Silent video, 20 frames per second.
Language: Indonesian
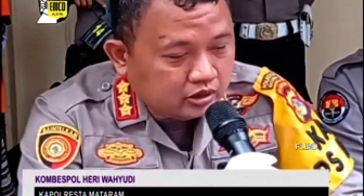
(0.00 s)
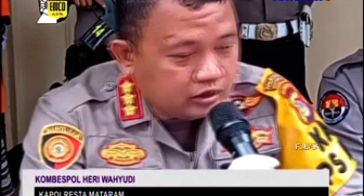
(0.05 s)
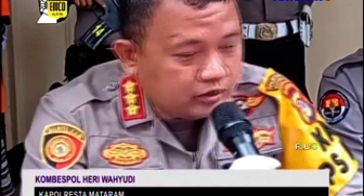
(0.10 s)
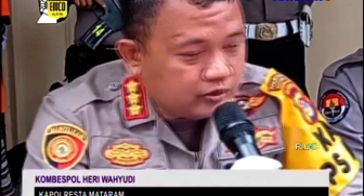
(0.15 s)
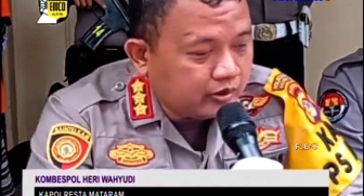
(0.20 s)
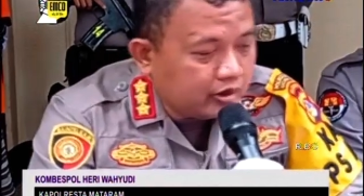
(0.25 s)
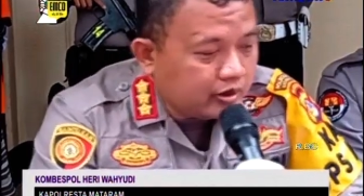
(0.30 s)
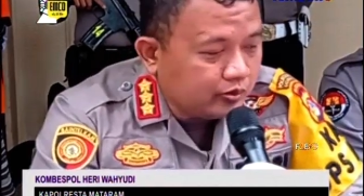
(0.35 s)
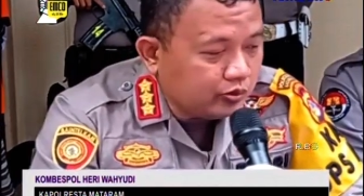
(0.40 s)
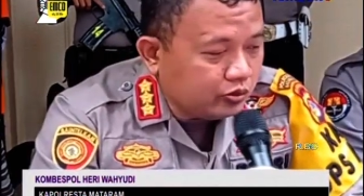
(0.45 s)

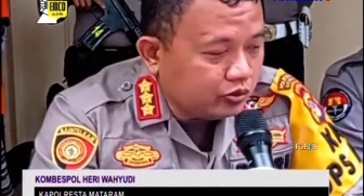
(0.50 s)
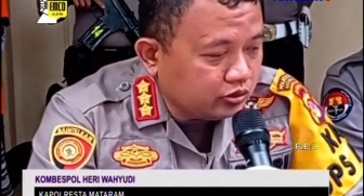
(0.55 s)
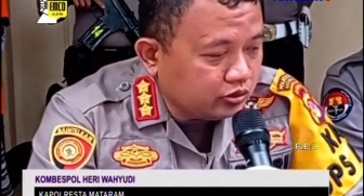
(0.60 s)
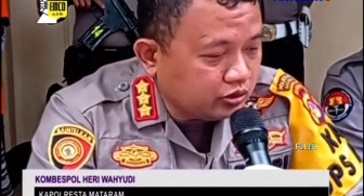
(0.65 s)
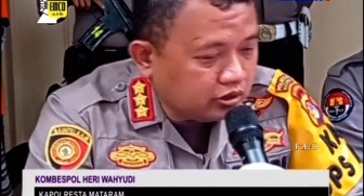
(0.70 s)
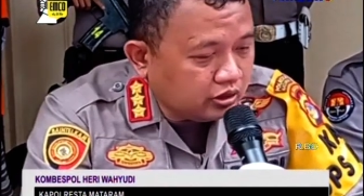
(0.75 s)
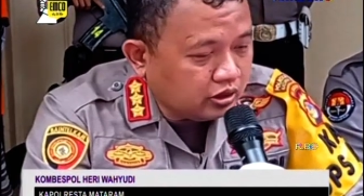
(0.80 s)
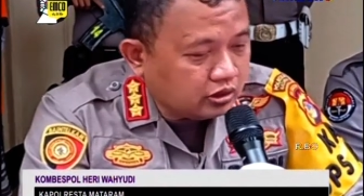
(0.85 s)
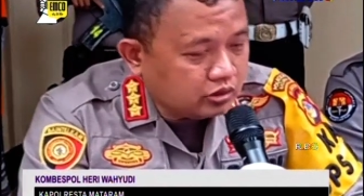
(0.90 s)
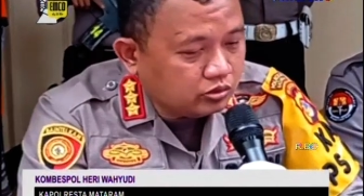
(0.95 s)
barang buktinya
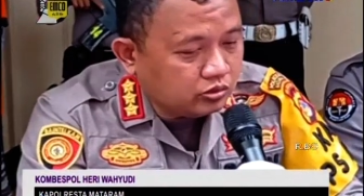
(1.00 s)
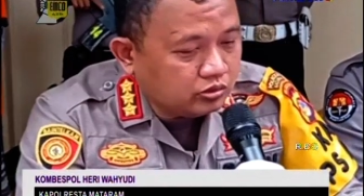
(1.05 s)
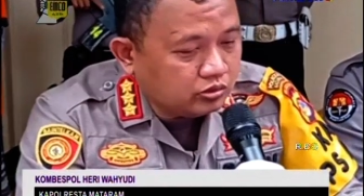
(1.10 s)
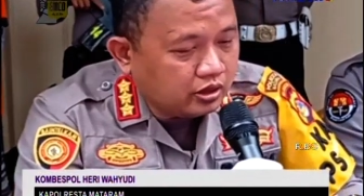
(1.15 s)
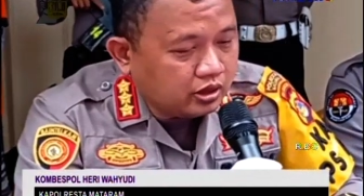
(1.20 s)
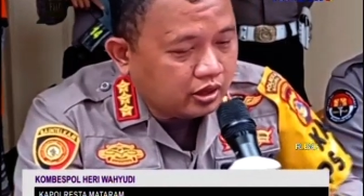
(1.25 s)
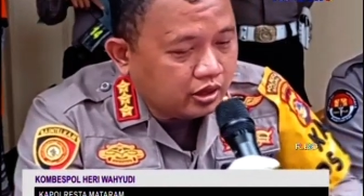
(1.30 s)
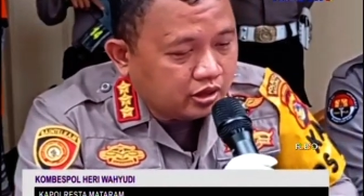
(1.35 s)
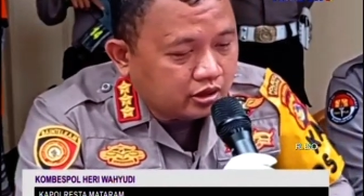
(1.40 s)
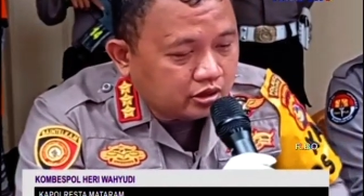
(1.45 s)
sudah
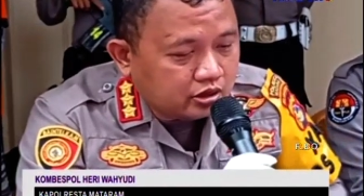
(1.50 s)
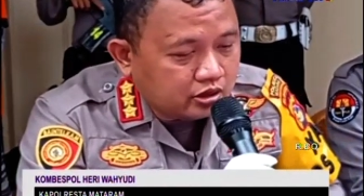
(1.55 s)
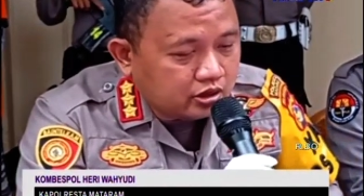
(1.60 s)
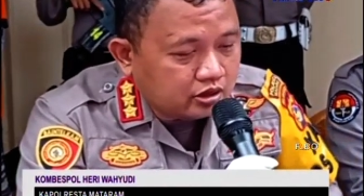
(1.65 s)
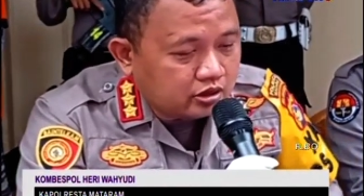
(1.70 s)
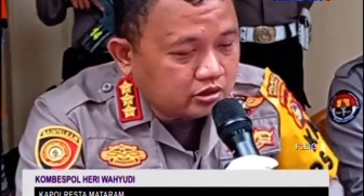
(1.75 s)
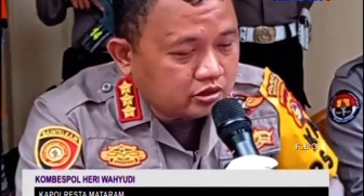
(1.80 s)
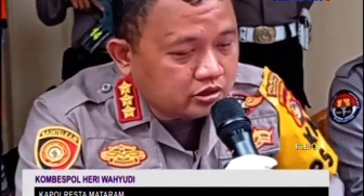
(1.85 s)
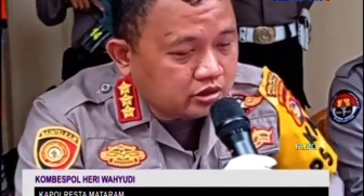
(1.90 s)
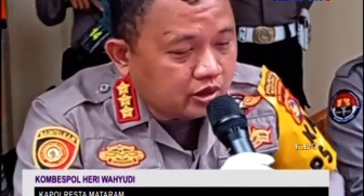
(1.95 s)

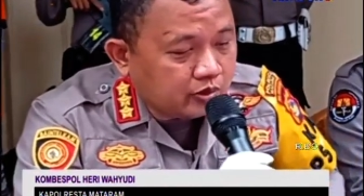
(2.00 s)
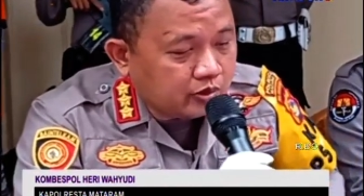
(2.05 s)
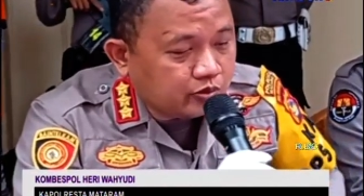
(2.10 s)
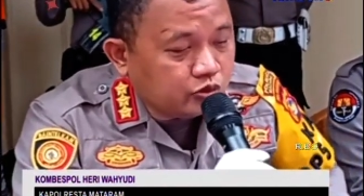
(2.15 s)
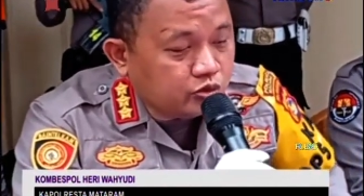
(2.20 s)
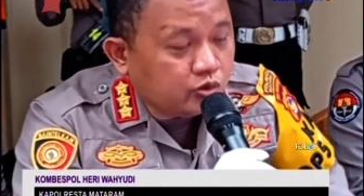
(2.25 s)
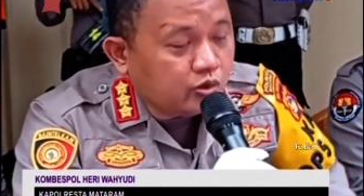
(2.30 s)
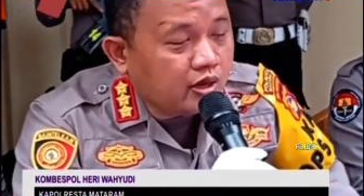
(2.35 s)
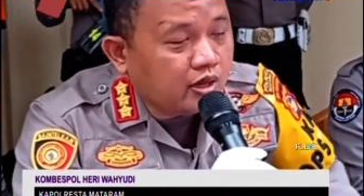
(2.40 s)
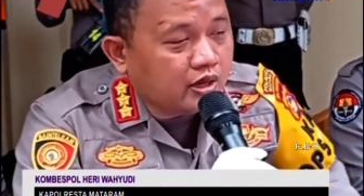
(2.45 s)
siap
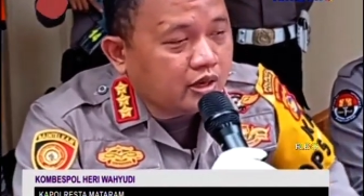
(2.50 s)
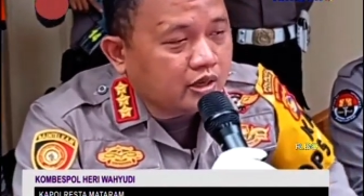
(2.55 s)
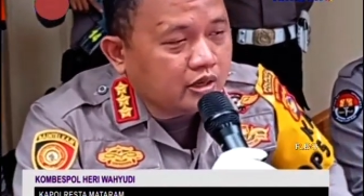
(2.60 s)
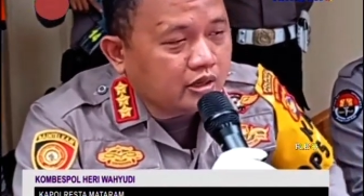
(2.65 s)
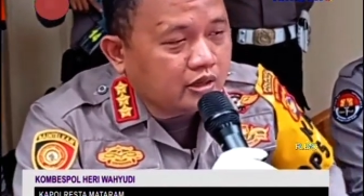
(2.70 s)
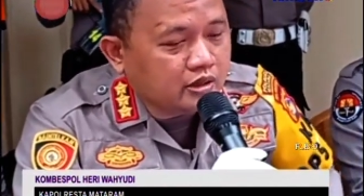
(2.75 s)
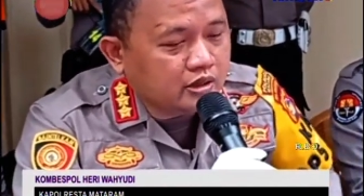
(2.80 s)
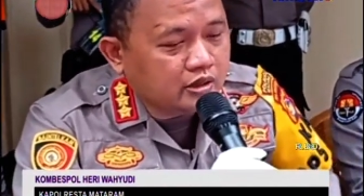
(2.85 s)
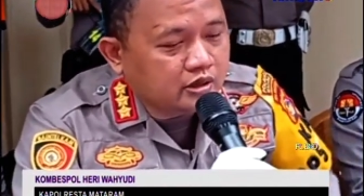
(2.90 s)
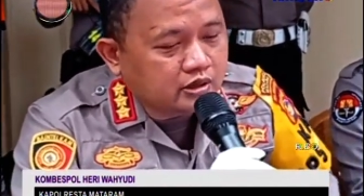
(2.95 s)
jual
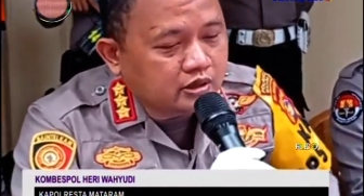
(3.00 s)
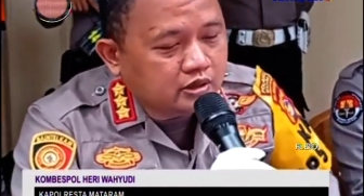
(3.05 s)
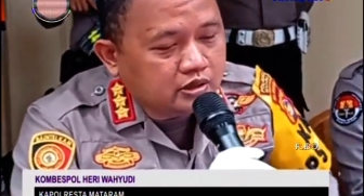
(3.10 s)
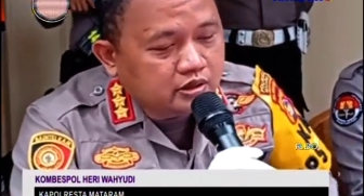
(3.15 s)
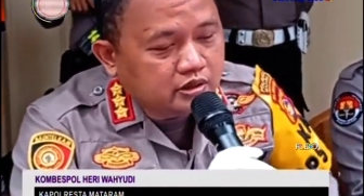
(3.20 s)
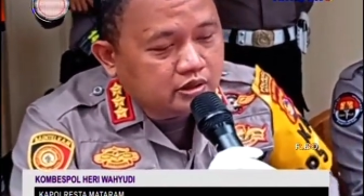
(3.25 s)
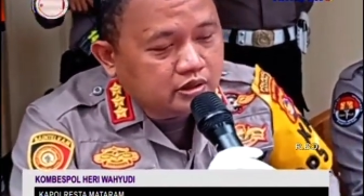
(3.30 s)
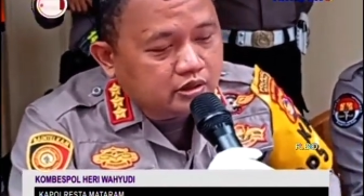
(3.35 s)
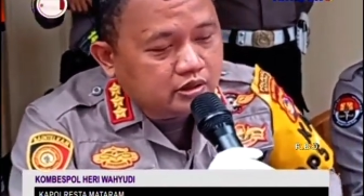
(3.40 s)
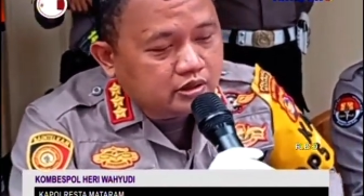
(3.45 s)

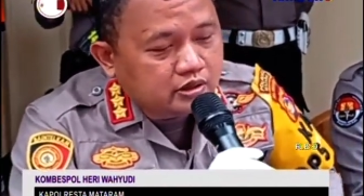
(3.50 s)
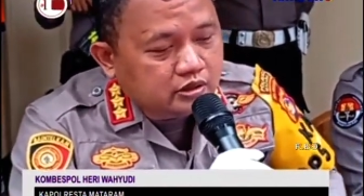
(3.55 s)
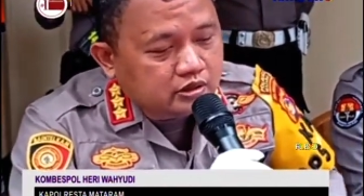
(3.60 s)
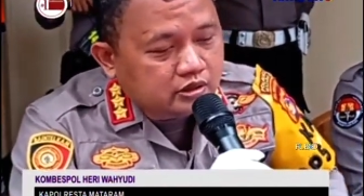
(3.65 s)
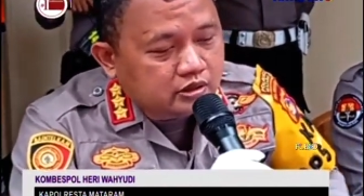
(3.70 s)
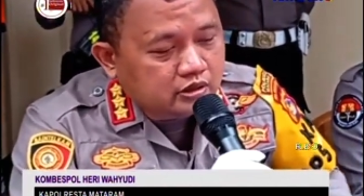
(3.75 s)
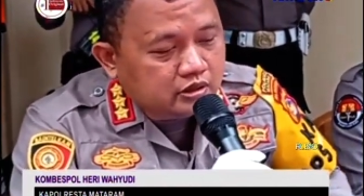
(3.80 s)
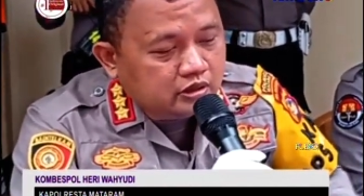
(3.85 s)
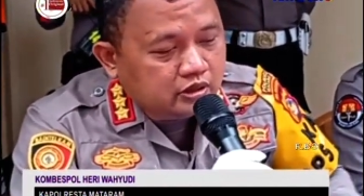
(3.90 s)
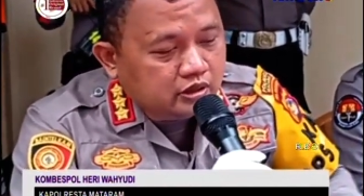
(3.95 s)

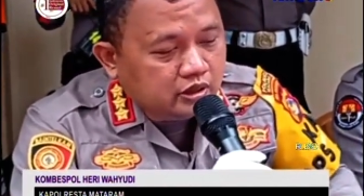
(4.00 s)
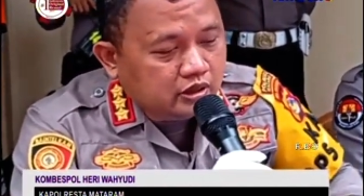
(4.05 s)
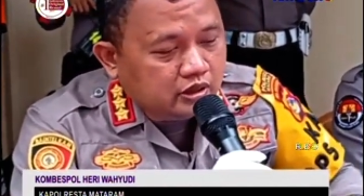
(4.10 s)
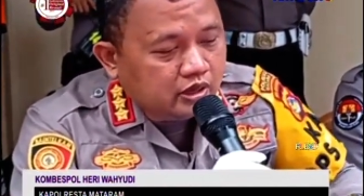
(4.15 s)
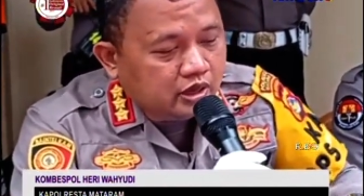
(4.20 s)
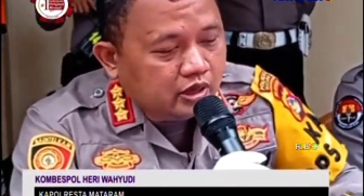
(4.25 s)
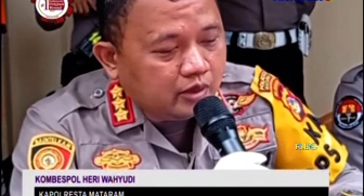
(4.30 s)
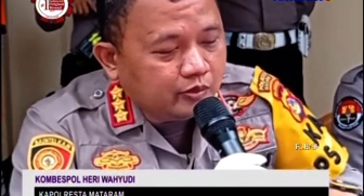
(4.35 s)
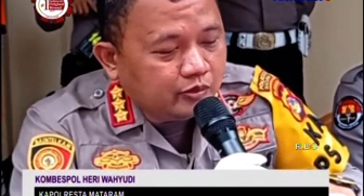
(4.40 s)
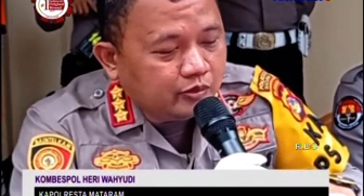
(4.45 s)
di
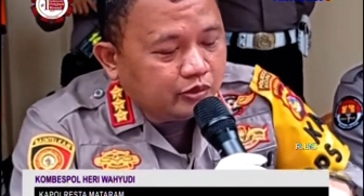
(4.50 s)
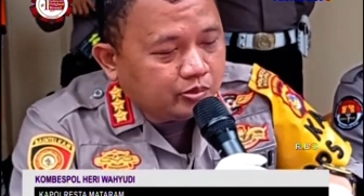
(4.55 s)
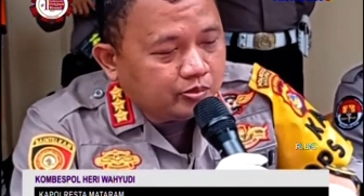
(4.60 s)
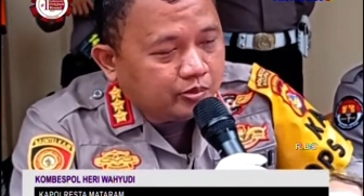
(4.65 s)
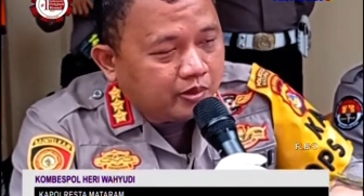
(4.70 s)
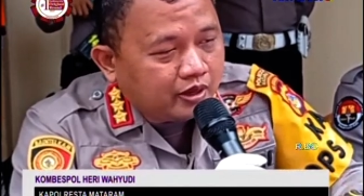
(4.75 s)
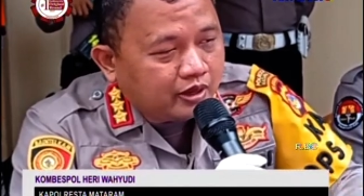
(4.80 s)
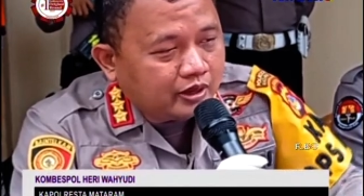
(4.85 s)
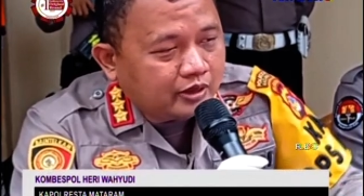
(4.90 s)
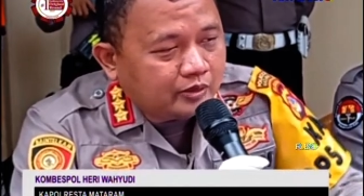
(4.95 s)
dalam itu
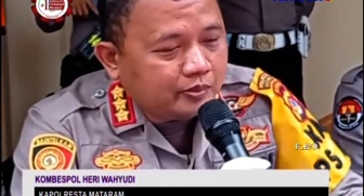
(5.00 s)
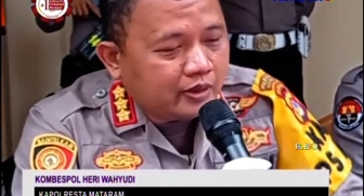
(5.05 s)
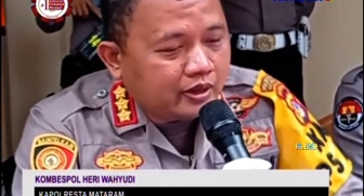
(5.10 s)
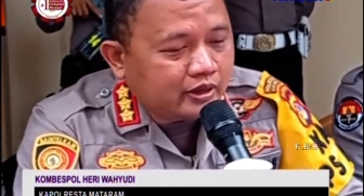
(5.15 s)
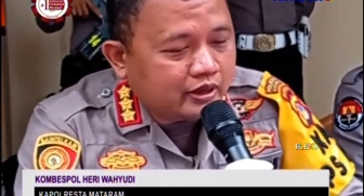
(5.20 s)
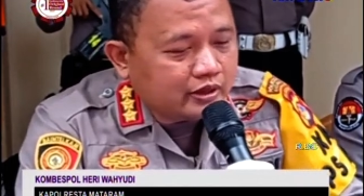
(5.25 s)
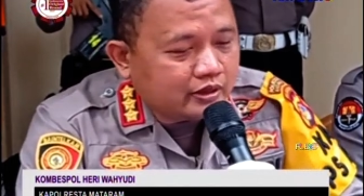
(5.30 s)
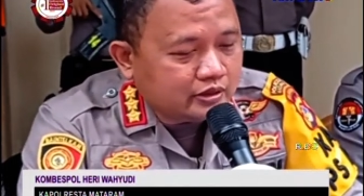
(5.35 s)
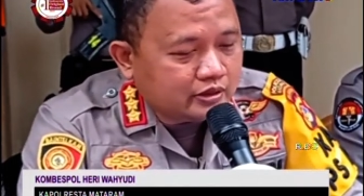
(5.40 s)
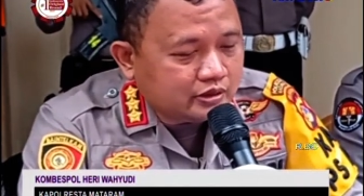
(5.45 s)
paket-paket
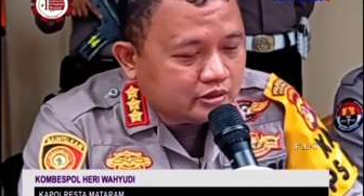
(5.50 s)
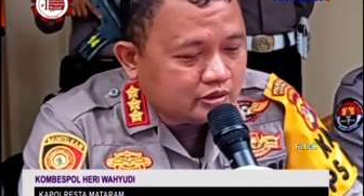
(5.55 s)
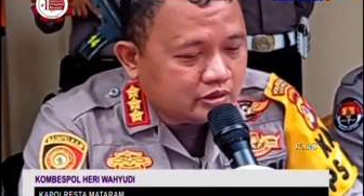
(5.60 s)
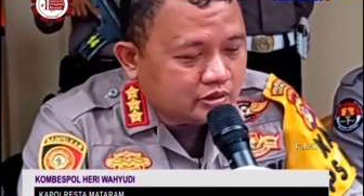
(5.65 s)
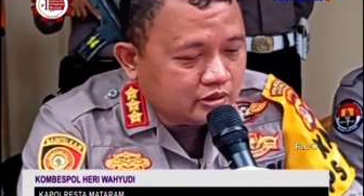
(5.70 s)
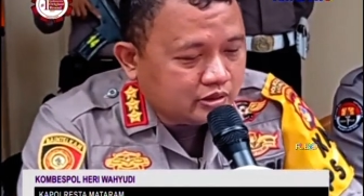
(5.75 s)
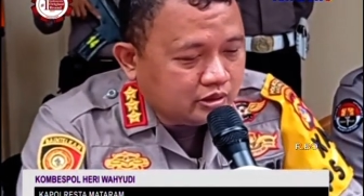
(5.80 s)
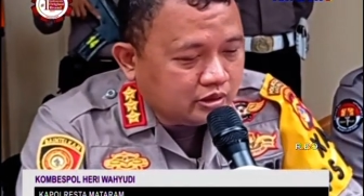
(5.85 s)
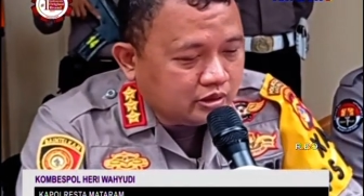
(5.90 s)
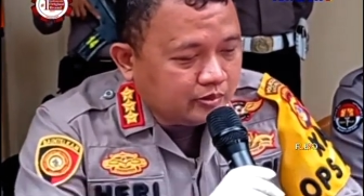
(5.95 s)

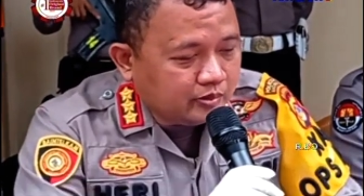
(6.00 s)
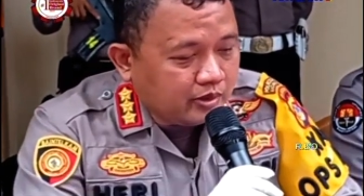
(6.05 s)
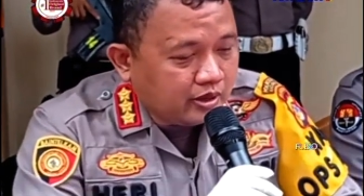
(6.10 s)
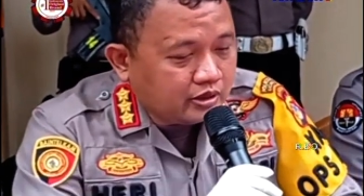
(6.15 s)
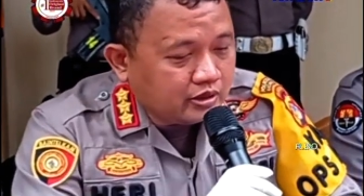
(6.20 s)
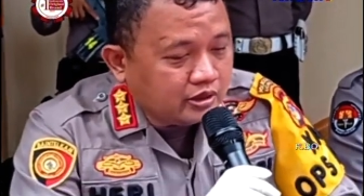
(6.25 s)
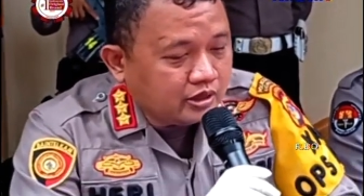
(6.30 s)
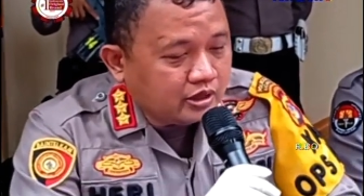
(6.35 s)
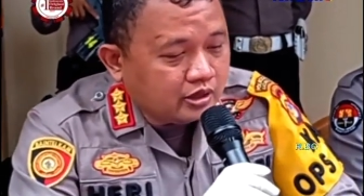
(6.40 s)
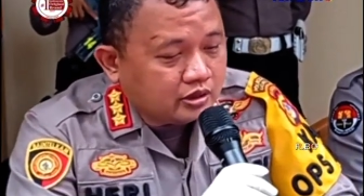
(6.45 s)
sebanyak